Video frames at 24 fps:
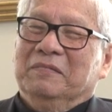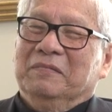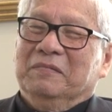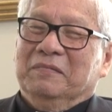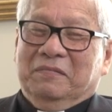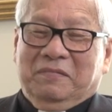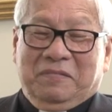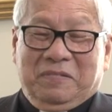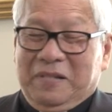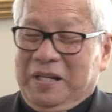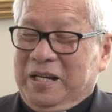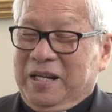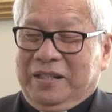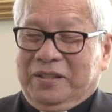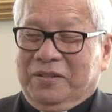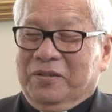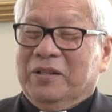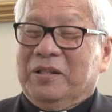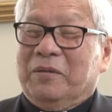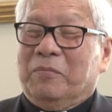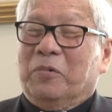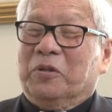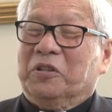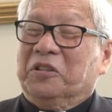và đó
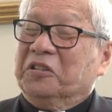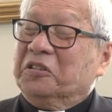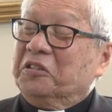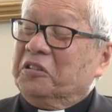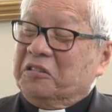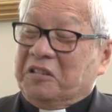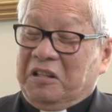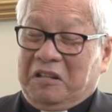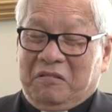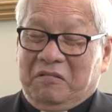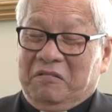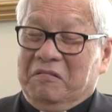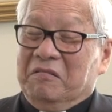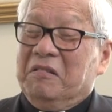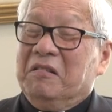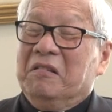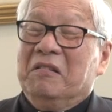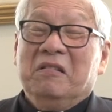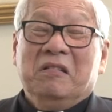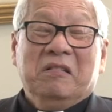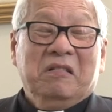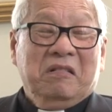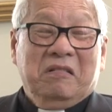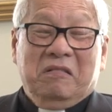là một sự thử thách
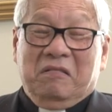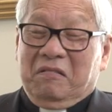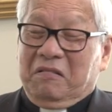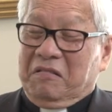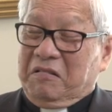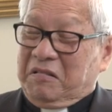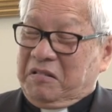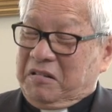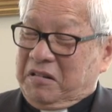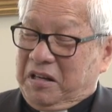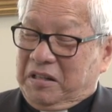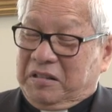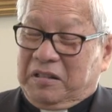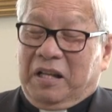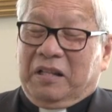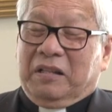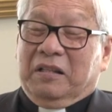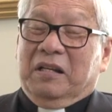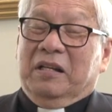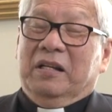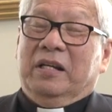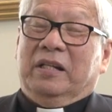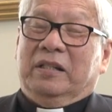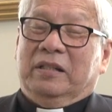rất là
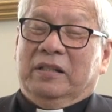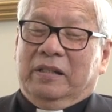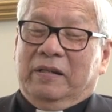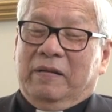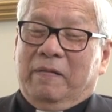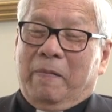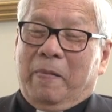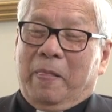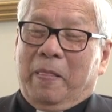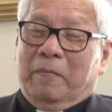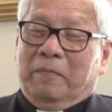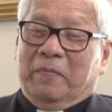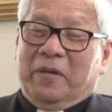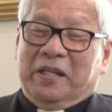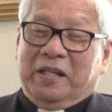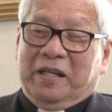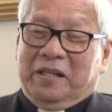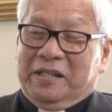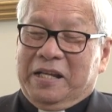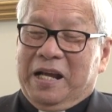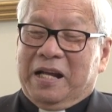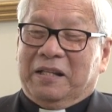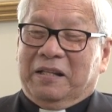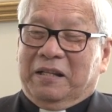lớn anh này bây giờ
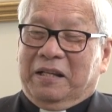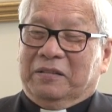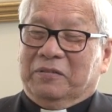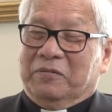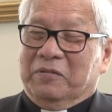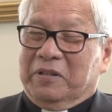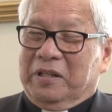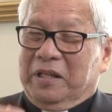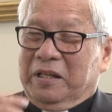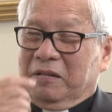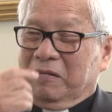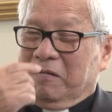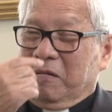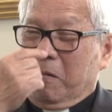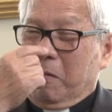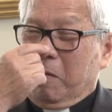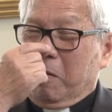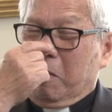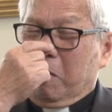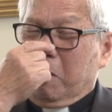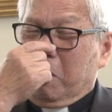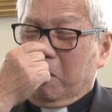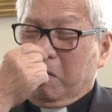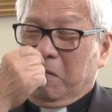nhắc lại tôi nghe
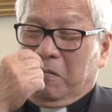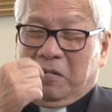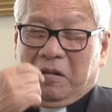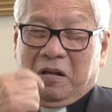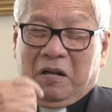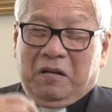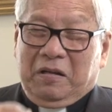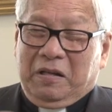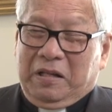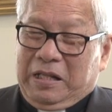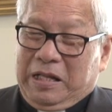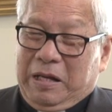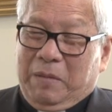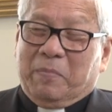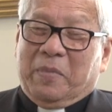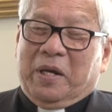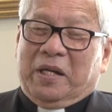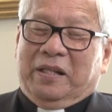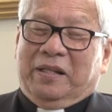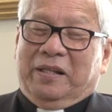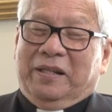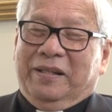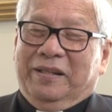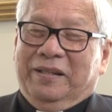lớn lắm
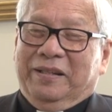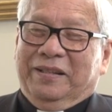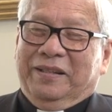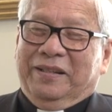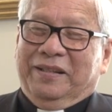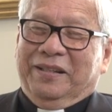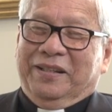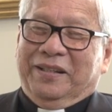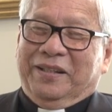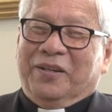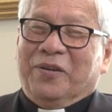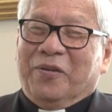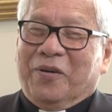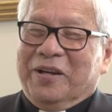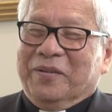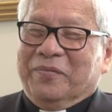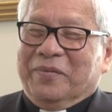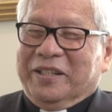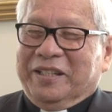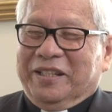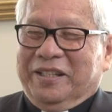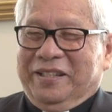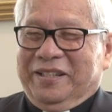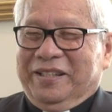anh ơi nói
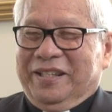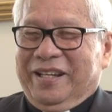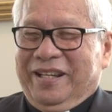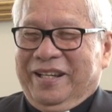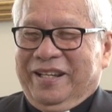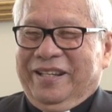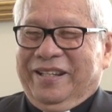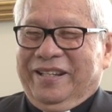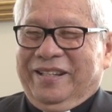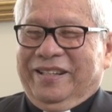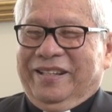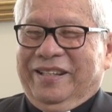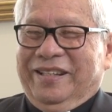bây giờ dễ